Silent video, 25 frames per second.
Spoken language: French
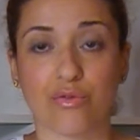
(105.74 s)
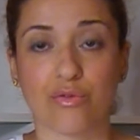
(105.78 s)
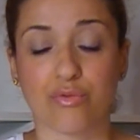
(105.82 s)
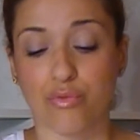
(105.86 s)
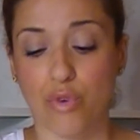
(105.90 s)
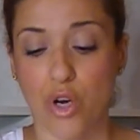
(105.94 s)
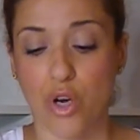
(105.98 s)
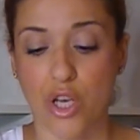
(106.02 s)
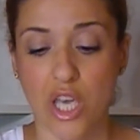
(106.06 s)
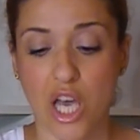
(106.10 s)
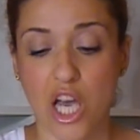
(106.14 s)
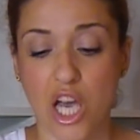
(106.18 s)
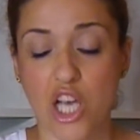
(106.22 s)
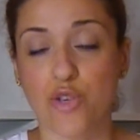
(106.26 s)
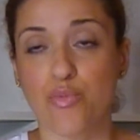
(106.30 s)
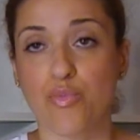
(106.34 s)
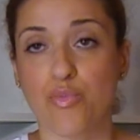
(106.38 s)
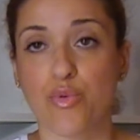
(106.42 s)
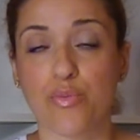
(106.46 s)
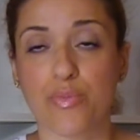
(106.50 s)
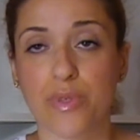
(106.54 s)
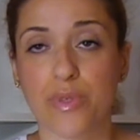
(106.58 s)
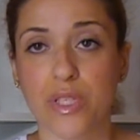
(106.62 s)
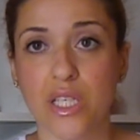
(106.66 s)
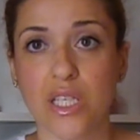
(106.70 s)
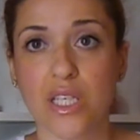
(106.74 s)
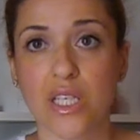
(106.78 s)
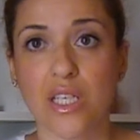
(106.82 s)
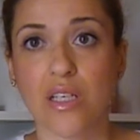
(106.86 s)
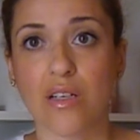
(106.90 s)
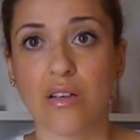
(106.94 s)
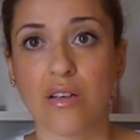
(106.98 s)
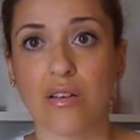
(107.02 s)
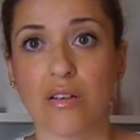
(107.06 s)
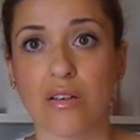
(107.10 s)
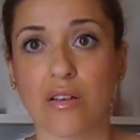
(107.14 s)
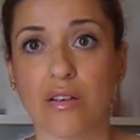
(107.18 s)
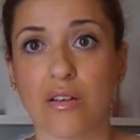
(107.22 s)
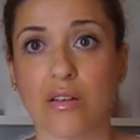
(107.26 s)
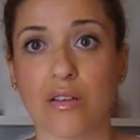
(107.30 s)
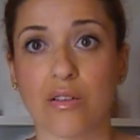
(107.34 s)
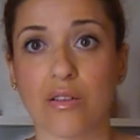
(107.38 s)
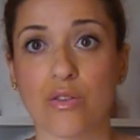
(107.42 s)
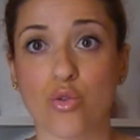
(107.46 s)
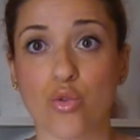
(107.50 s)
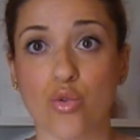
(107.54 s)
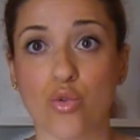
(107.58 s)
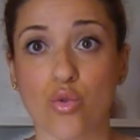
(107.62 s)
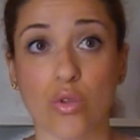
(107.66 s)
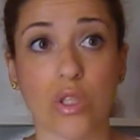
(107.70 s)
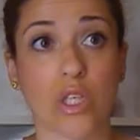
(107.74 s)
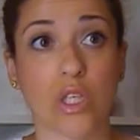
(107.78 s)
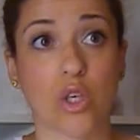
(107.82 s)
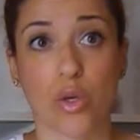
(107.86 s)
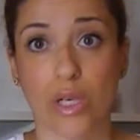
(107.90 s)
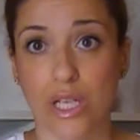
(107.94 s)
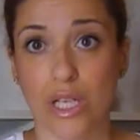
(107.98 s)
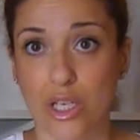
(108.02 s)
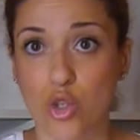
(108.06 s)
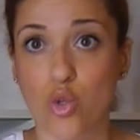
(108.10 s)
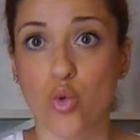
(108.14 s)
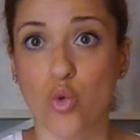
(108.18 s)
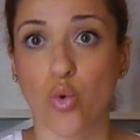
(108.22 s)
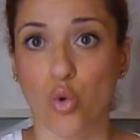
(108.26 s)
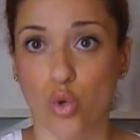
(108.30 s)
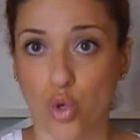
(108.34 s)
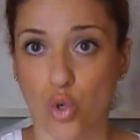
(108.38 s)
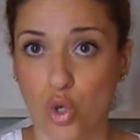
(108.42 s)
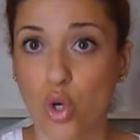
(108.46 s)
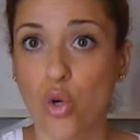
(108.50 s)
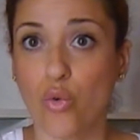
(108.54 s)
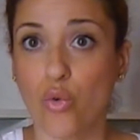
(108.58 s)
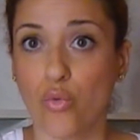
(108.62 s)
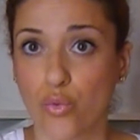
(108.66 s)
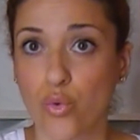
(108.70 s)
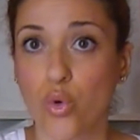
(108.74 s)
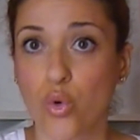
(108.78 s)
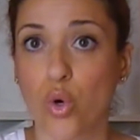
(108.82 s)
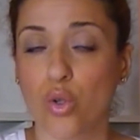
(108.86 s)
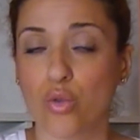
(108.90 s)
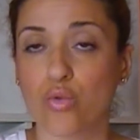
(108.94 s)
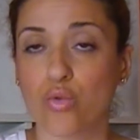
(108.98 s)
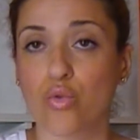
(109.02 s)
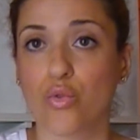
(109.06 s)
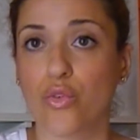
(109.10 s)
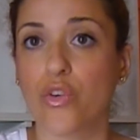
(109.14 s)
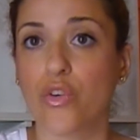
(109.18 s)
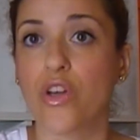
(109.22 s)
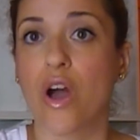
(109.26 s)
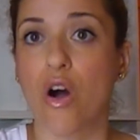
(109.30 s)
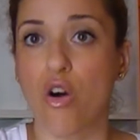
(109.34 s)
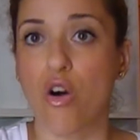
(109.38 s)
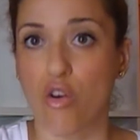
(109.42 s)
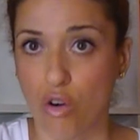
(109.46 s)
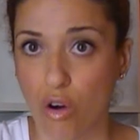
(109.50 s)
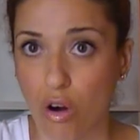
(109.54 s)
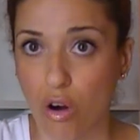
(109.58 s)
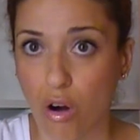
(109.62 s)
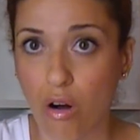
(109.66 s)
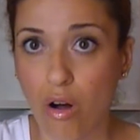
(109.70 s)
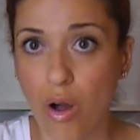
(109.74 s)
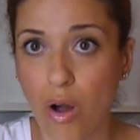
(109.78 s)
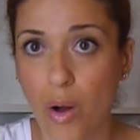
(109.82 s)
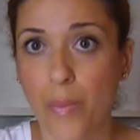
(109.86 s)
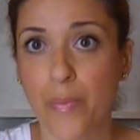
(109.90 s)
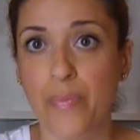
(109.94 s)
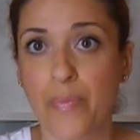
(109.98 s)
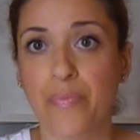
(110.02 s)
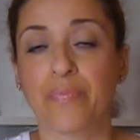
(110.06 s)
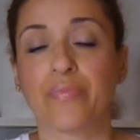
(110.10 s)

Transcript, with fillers: voyage plus petits, ce sont des collections que vous retrouvez en grand,